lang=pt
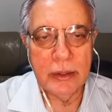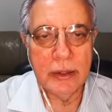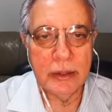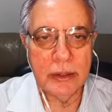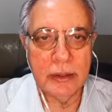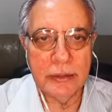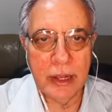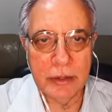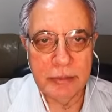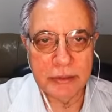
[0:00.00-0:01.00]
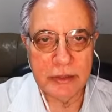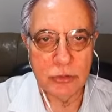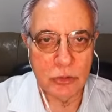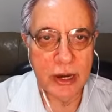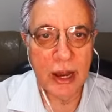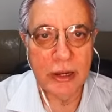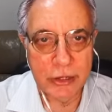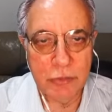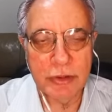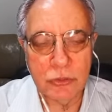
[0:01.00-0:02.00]
uh, na alimentação
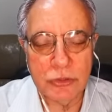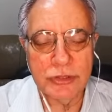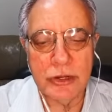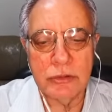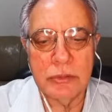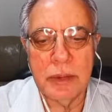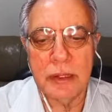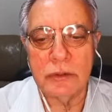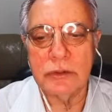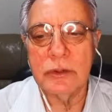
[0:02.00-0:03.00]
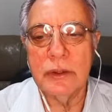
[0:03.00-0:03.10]
carnívora dos seres humanos.